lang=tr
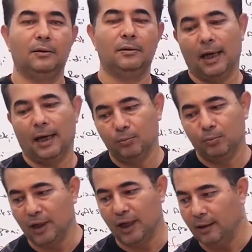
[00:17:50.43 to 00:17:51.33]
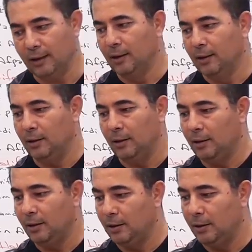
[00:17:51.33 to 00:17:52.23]
Yani bu da
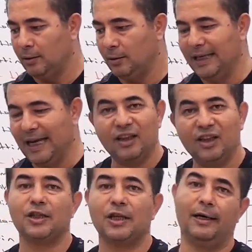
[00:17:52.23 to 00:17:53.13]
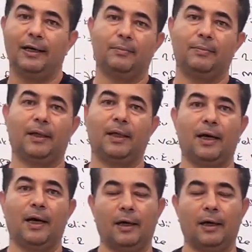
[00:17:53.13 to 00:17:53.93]
e, yanlış tahlil etmekten